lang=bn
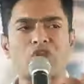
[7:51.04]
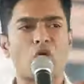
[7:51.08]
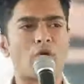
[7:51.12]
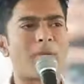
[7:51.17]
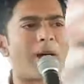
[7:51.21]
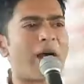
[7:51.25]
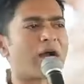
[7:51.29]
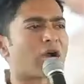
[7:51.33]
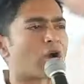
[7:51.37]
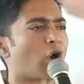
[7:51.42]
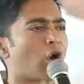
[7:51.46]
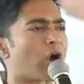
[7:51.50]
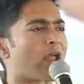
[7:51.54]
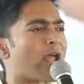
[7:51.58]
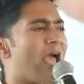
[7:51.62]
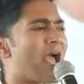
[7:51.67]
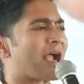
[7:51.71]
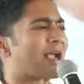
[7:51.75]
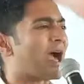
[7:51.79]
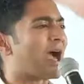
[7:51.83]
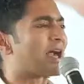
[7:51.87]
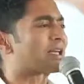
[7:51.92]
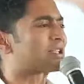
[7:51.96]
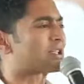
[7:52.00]
সভা করে
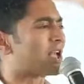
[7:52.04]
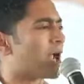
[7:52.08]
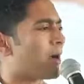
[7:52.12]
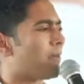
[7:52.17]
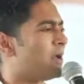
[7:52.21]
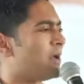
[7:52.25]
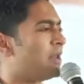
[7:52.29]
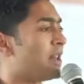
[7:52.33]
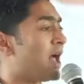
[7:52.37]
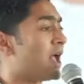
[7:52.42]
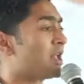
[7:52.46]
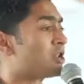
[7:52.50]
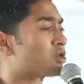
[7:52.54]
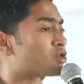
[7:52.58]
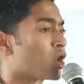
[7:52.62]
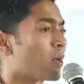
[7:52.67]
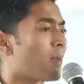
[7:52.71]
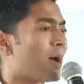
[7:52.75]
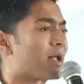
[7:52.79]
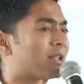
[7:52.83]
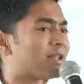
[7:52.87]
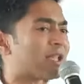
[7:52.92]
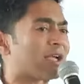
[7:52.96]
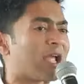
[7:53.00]
এক একটা
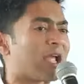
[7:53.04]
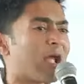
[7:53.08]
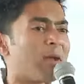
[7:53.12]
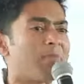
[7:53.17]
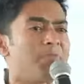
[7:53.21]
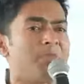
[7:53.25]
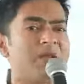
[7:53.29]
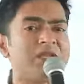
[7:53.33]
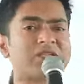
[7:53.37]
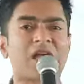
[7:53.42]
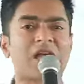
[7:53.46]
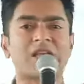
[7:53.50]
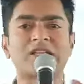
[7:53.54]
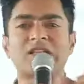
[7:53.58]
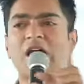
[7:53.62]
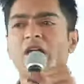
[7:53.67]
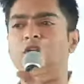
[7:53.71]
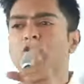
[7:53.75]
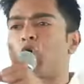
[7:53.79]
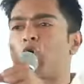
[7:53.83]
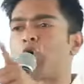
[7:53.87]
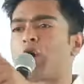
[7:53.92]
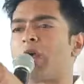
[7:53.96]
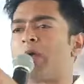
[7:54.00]
বিধানসভা থেকে বিশ হাজার
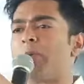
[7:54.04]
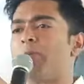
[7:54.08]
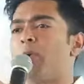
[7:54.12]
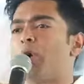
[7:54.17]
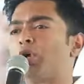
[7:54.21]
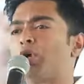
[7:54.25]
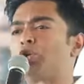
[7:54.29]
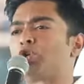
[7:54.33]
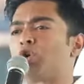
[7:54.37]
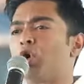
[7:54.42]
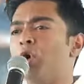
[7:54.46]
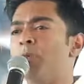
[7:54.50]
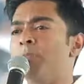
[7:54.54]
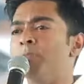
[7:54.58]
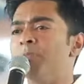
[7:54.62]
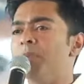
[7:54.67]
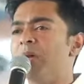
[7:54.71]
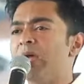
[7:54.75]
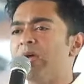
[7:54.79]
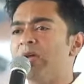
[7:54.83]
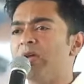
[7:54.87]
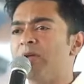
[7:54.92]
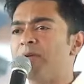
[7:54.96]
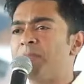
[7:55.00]
করে ভোট
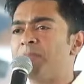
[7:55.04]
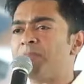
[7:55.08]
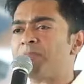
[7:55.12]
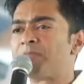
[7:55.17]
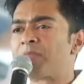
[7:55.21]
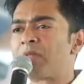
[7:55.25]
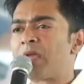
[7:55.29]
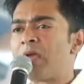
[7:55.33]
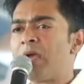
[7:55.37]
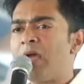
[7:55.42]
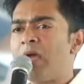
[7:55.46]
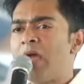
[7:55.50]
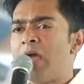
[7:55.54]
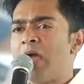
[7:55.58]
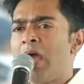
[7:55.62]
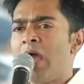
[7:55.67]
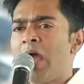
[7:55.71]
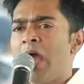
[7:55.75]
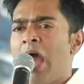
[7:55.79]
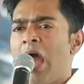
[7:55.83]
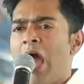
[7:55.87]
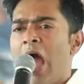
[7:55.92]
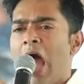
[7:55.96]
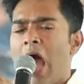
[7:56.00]
কমবে
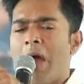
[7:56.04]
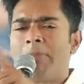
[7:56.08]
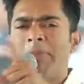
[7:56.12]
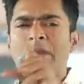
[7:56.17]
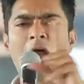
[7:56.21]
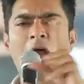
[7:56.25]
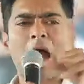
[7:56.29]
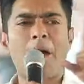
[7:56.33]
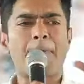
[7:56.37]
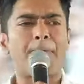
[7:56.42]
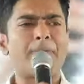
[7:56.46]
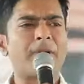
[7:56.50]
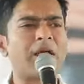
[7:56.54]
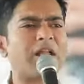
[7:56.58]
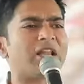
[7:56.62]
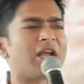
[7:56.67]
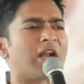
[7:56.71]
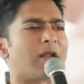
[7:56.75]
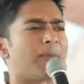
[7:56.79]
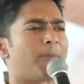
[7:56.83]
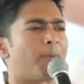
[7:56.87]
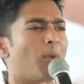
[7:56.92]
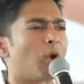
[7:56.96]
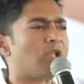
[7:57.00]
আমি
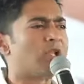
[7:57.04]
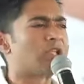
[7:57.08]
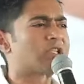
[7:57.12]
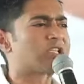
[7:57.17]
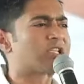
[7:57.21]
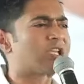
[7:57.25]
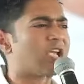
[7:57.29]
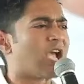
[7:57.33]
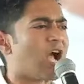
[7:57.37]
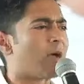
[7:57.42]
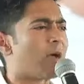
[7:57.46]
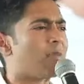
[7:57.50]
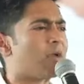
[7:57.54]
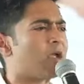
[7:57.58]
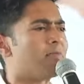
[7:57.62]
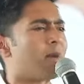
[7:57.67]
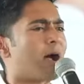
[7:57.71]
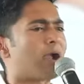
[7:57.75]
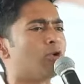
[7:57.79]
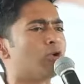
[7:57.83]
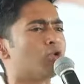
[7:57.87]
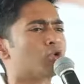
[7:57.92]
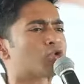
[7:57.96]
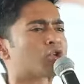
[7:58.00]
আপনাদের বলছি আমি
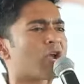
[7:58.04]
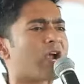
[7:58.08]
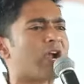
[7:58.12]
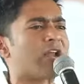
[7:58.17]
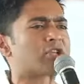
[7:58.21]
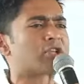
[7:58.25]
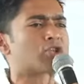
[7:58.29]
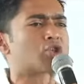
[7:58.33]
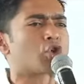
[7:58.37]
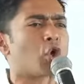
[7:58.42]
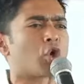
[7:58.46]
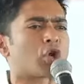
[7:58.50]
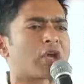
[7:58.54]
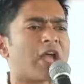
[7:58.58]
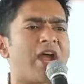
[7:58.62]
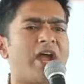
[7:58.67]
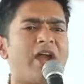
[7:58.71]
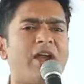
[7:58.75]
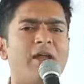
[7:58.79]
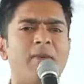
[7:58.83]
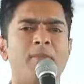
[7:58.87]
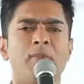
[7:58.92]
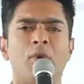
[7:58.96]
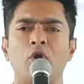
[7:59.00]
মানুষের
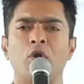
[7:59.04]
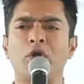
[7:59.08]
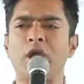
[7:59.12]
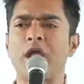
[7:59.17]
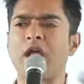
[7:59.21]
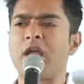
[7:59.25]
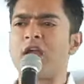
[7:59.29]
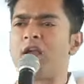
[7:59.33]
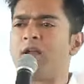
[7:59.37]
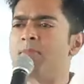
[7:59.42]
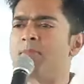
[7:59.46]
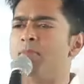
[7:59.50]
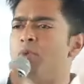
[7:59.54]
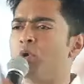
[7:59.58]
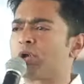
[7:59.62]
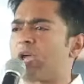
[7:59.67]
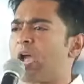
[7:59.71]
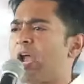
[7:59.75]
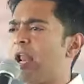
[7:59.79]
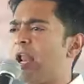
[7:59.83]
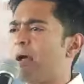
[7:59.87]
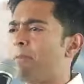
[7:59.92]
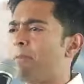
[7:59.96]
চোখের মনের মুখের